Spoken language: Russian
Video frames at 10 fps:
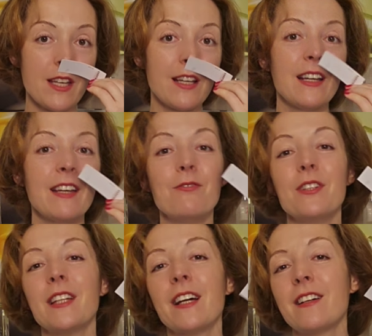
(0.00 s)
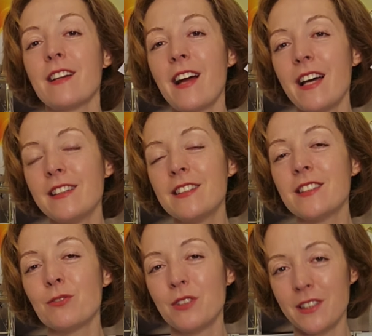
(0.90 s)
э,
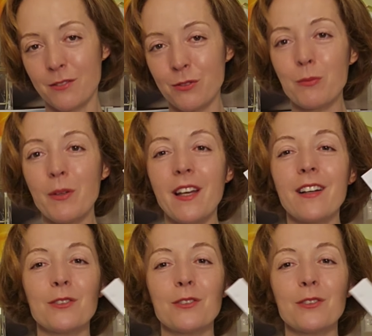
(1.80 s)
виноградность вот эта вот моя,